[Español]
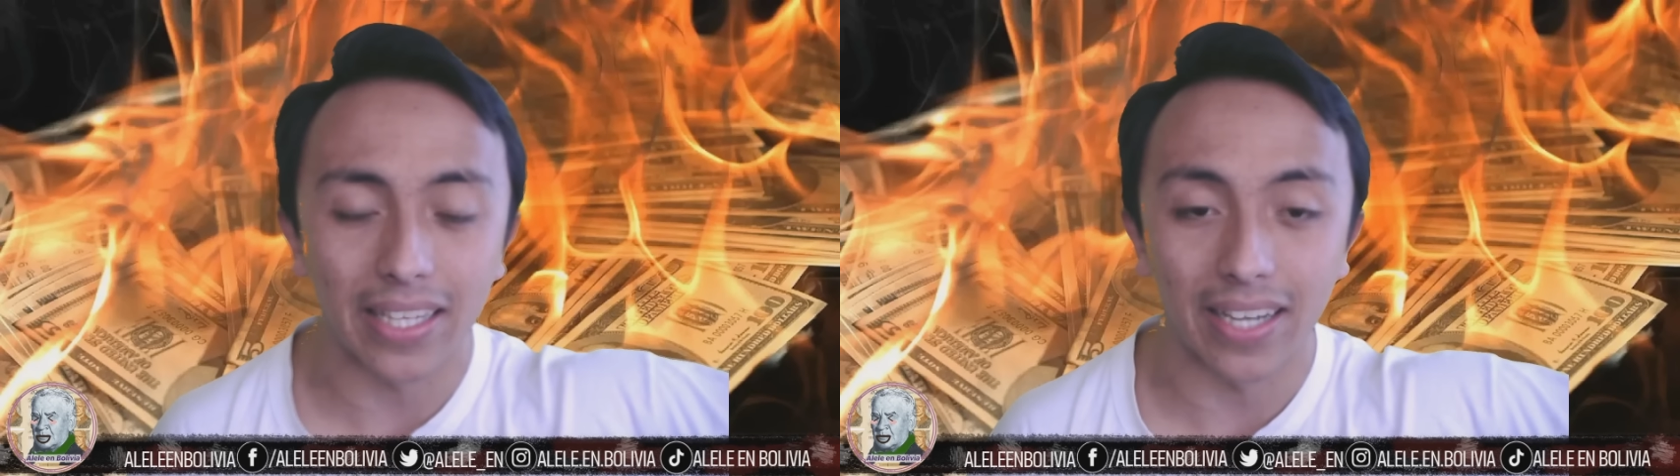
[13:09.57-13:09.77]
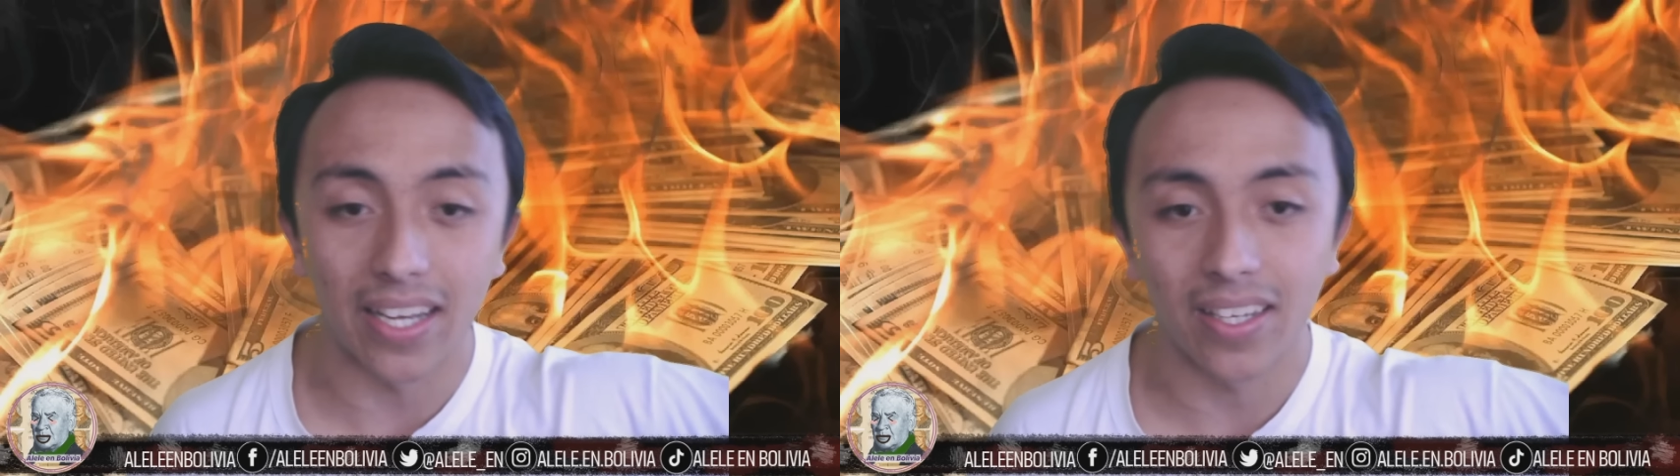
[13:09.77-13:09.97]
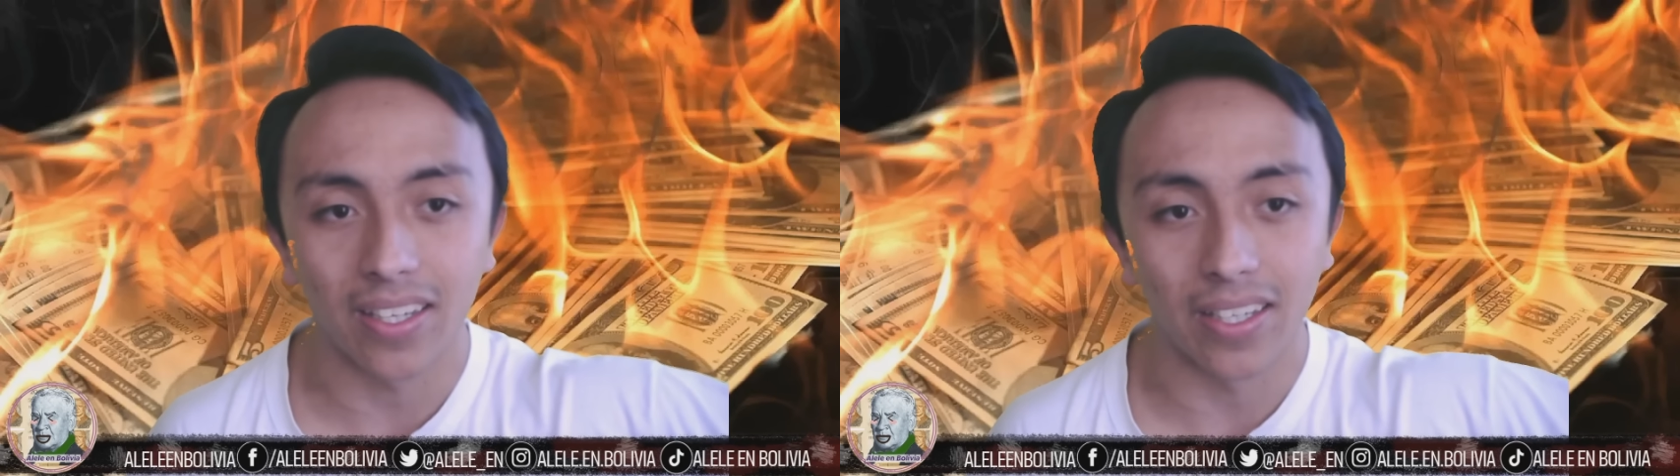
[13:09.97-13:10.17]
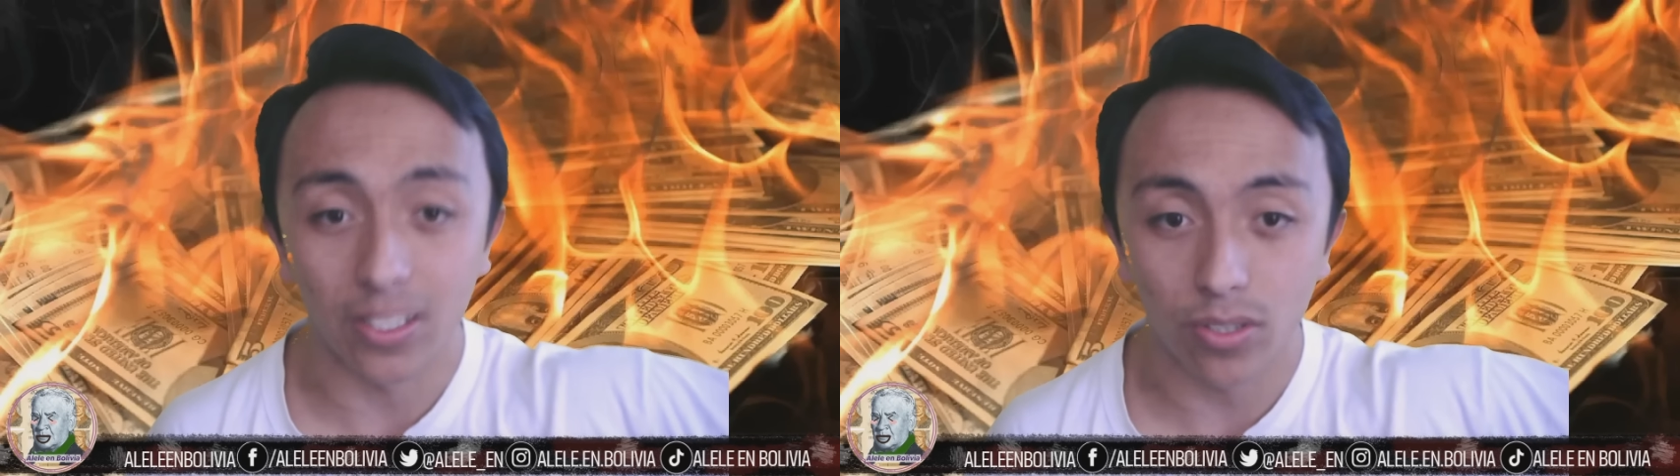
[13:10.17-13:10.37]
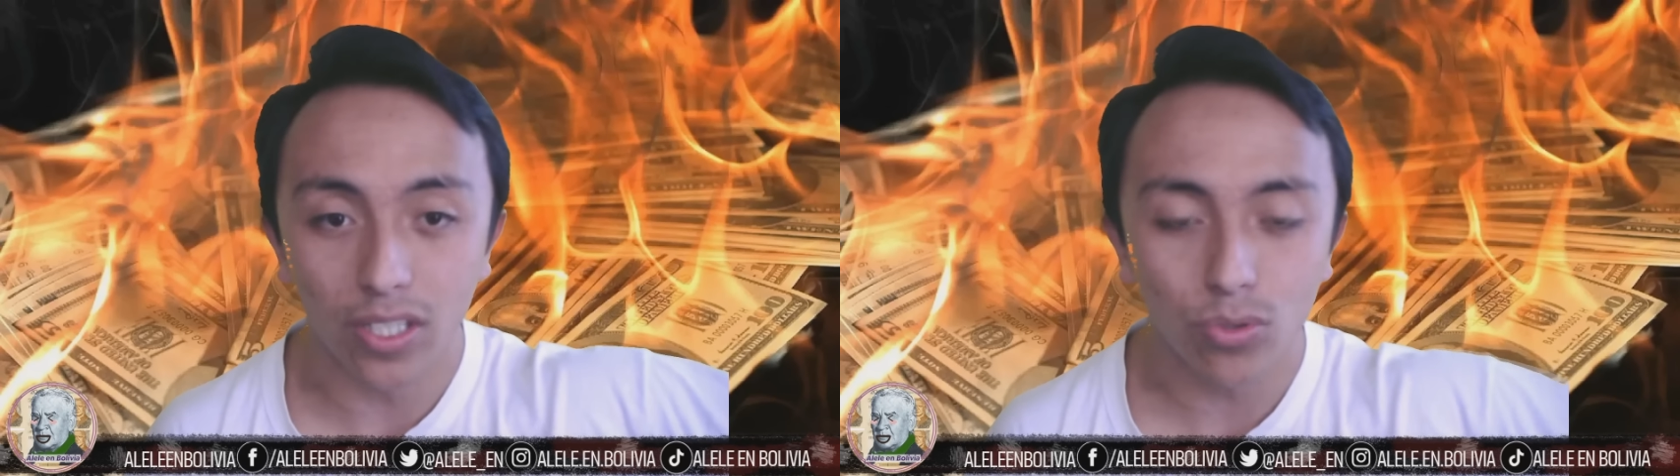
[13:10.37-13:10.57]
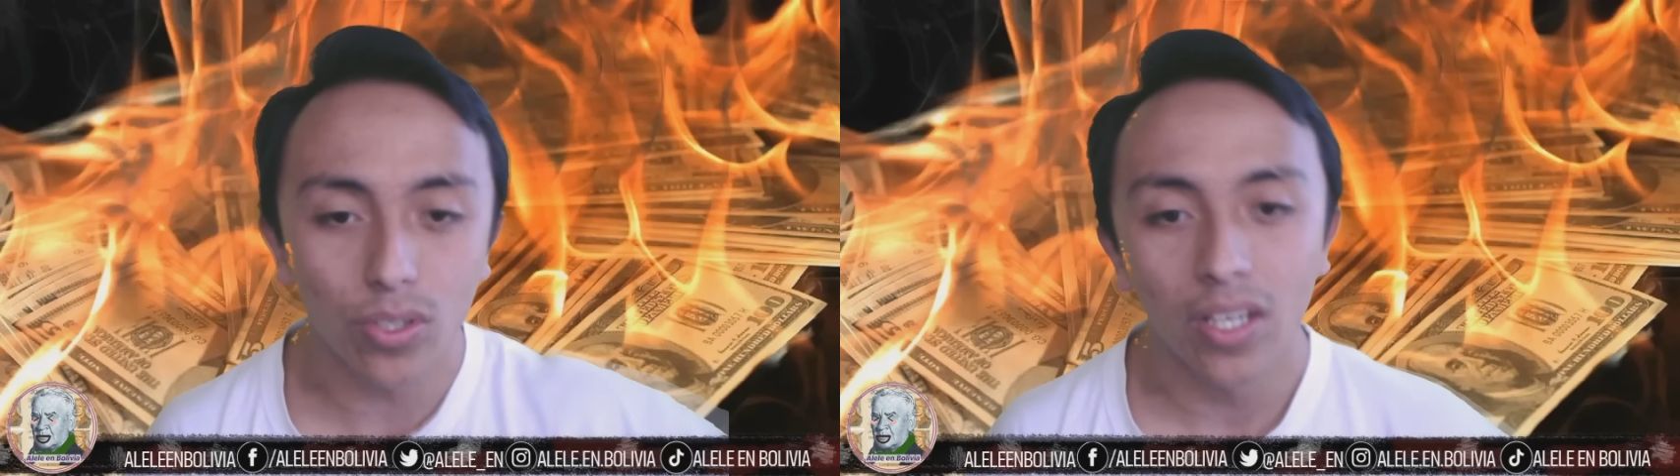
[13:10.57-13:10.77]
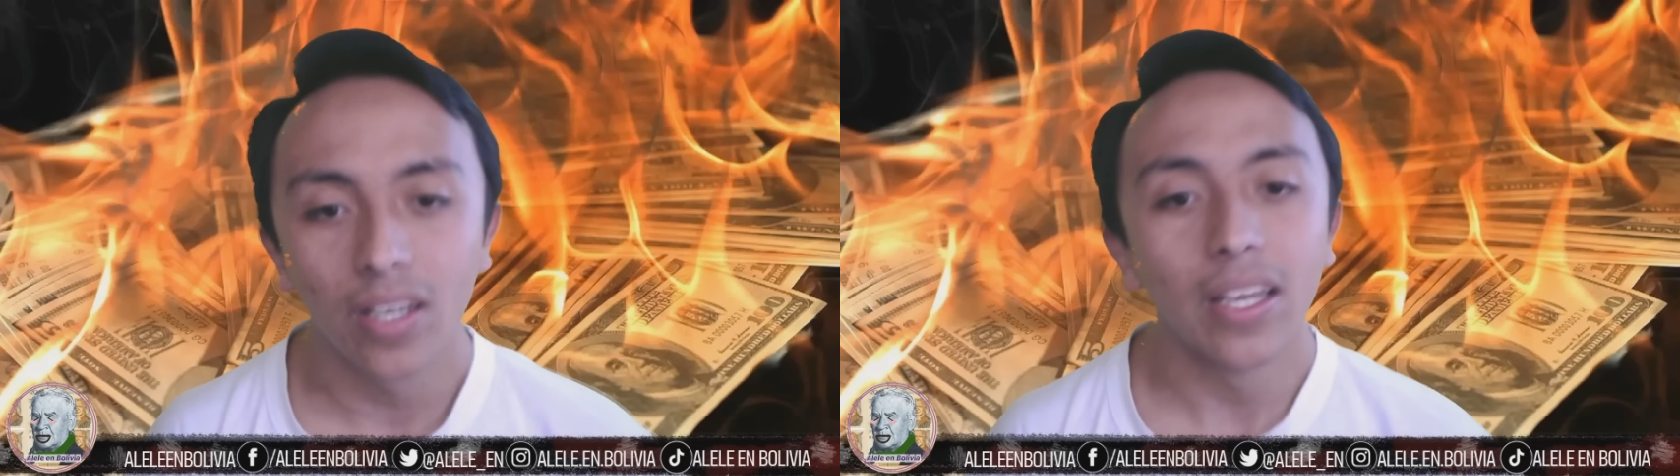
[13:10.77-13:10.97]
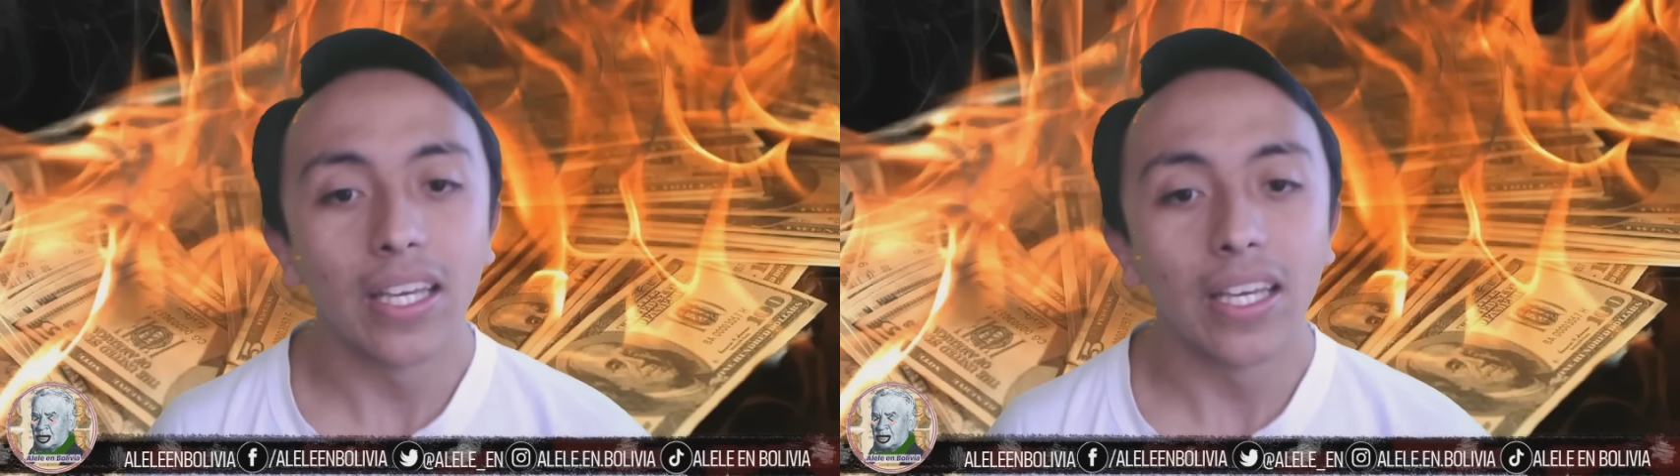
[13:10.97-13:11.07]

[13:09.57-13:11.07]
en, la zona sur